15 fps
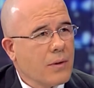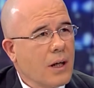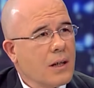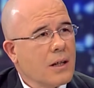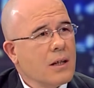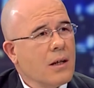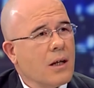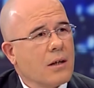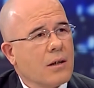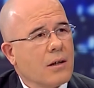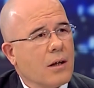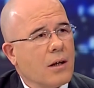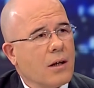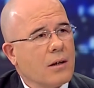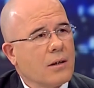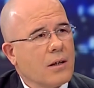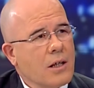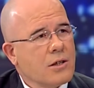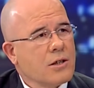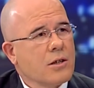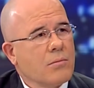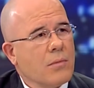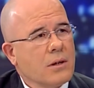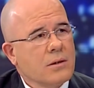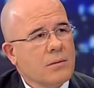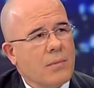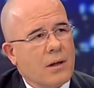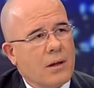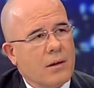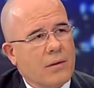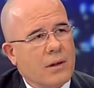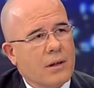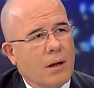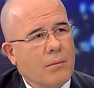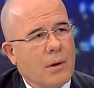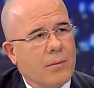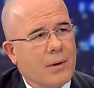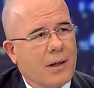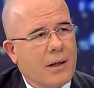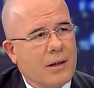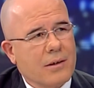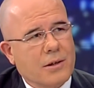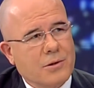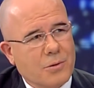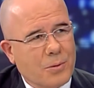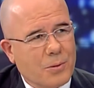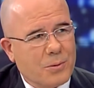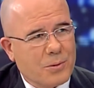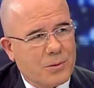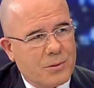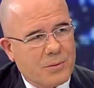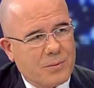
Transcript: veya 2 dakika geç çıkması baklavanın tamamen kalitesini öldürür.